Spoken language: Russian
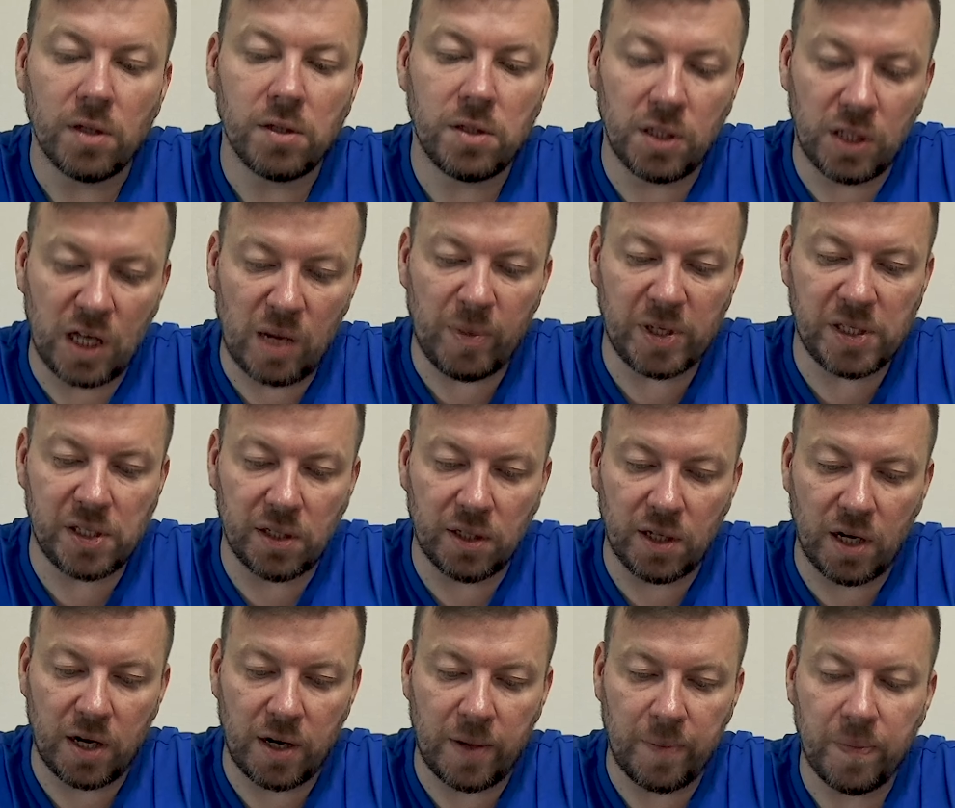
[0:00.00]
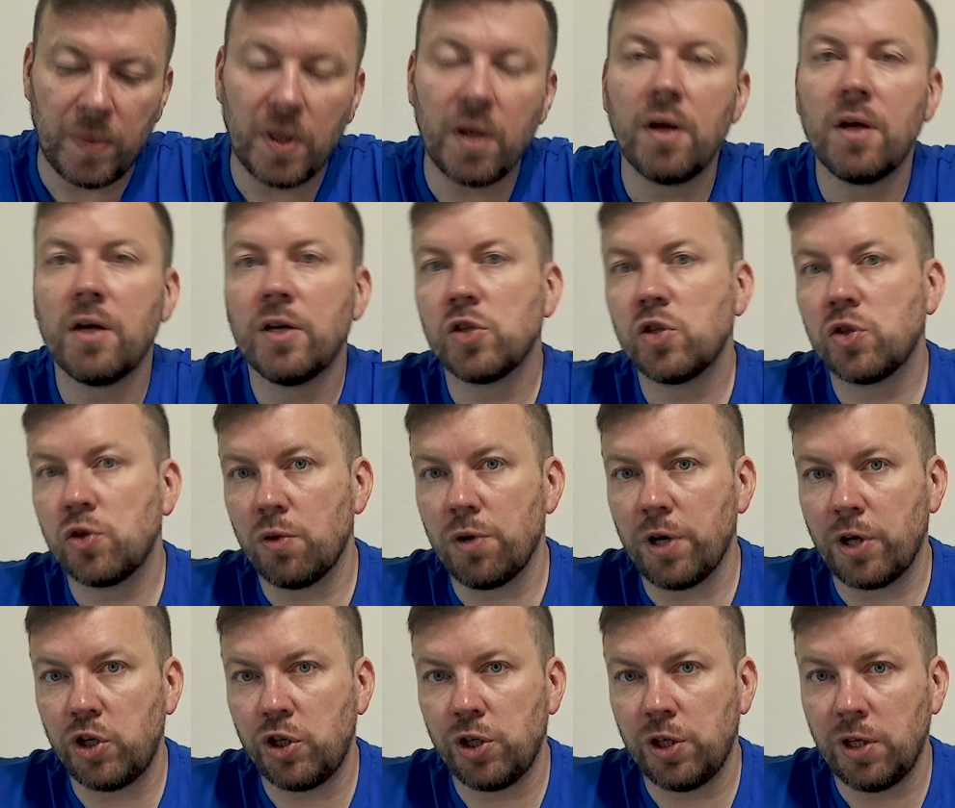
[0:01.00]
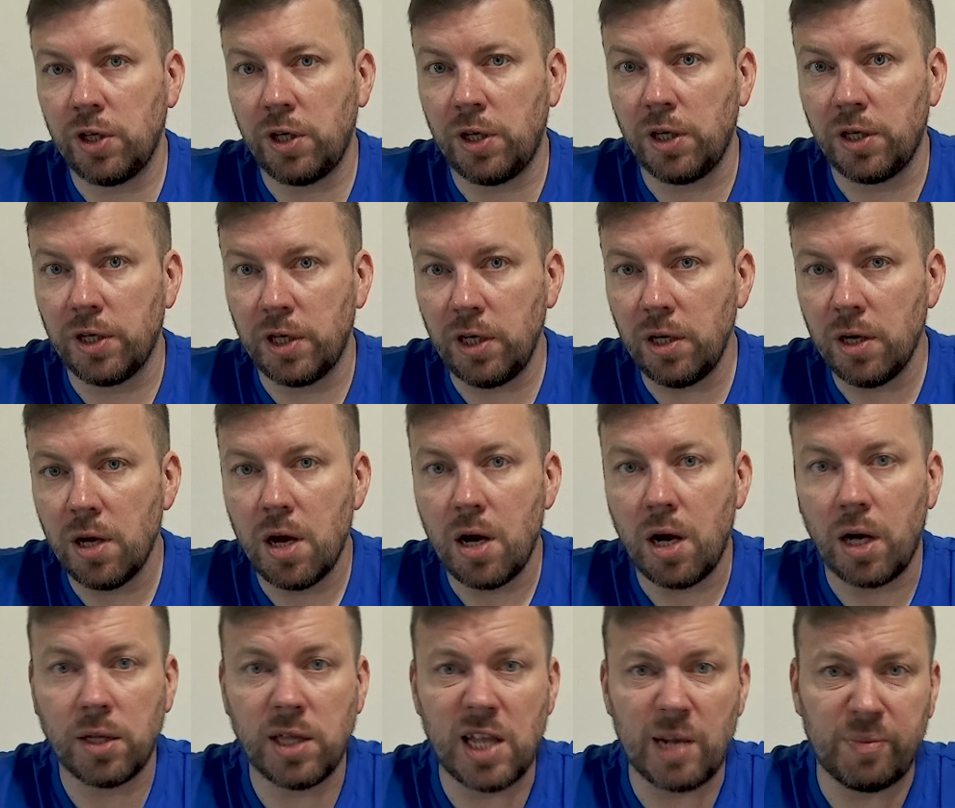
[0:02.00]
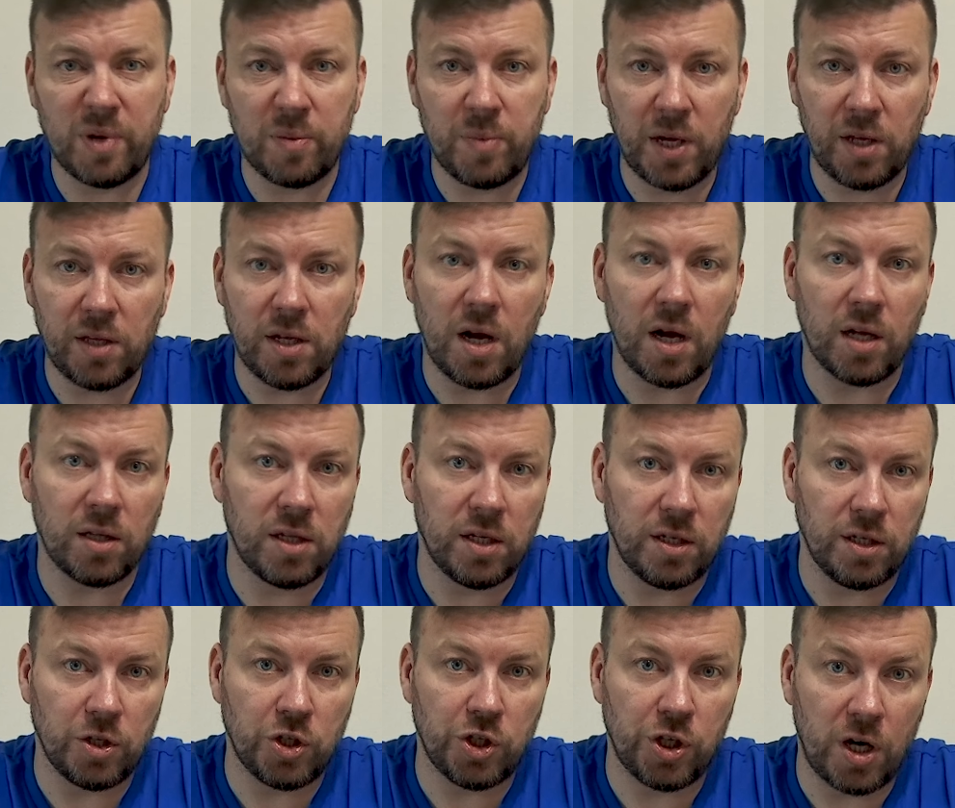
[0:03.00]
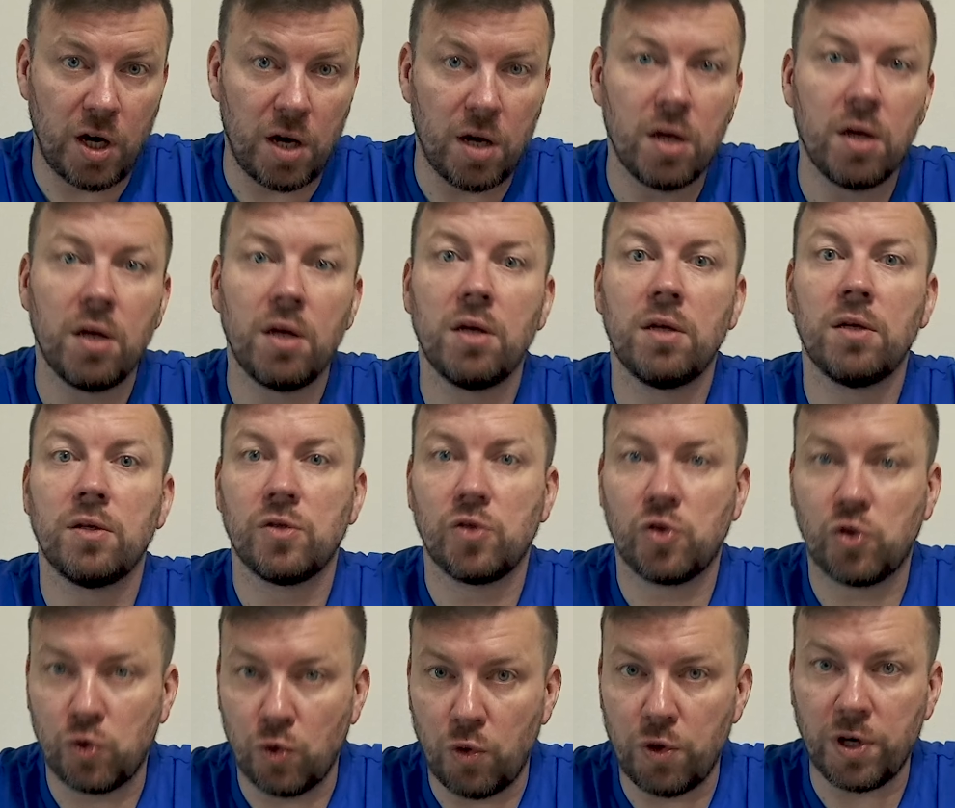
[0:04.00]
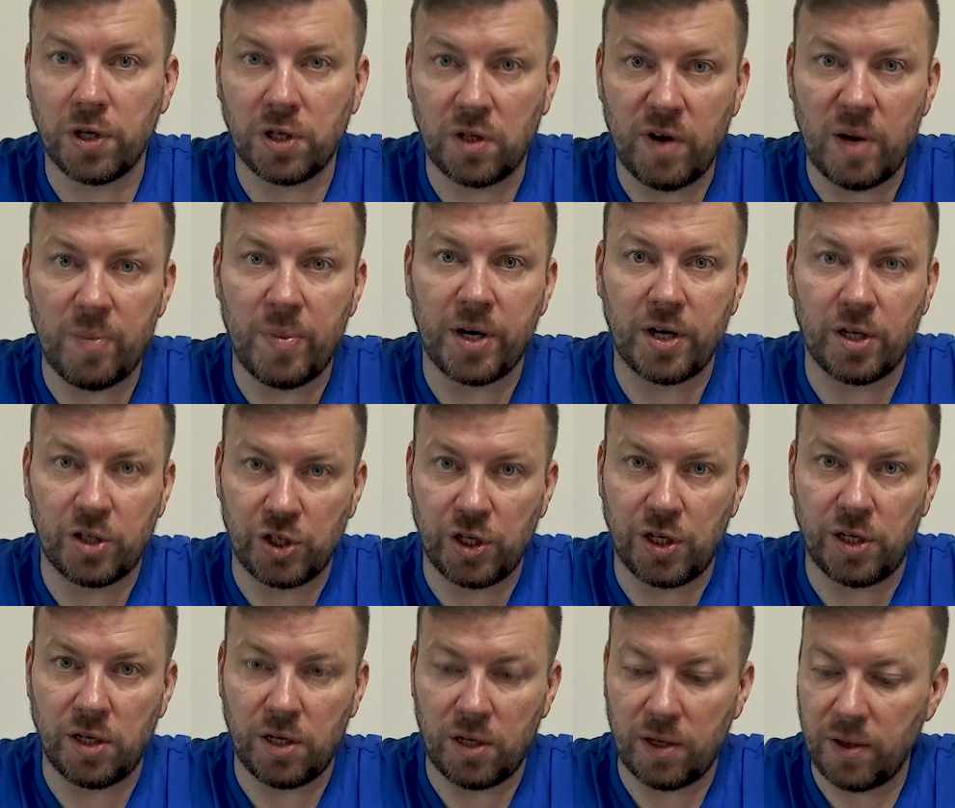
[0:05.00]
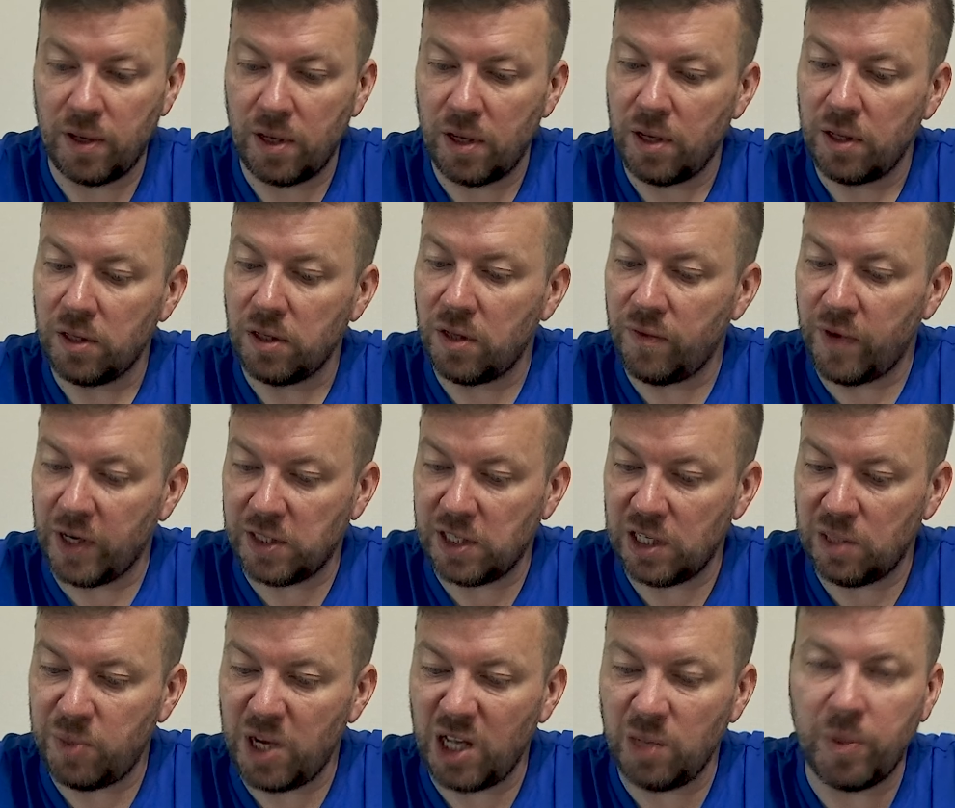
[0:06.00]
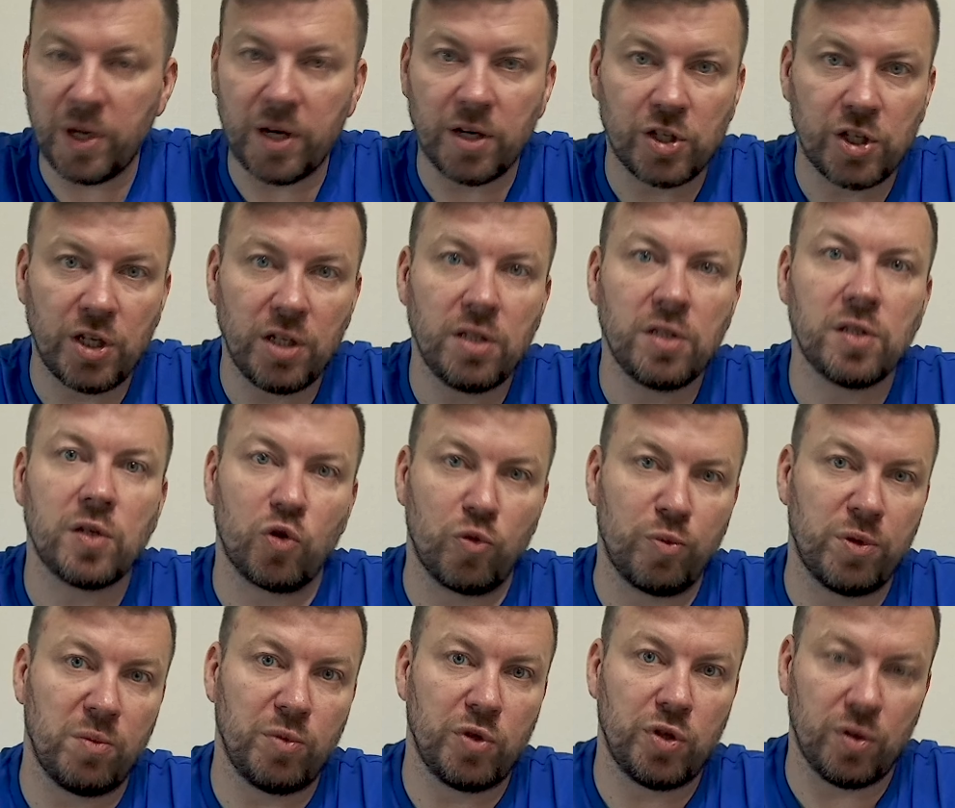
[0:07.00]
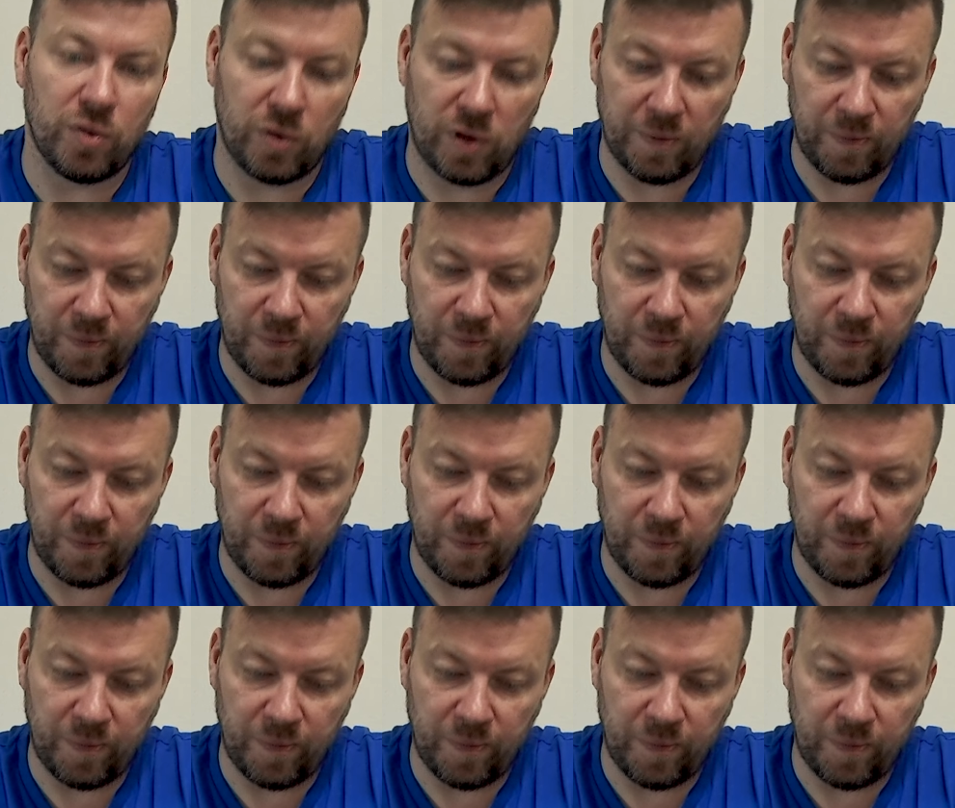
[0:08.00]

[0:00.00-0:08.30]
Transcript: Динамо Синара 44 игры, одна победа, одна ничья, 42 поражения. 25 поражений с крупным счетом.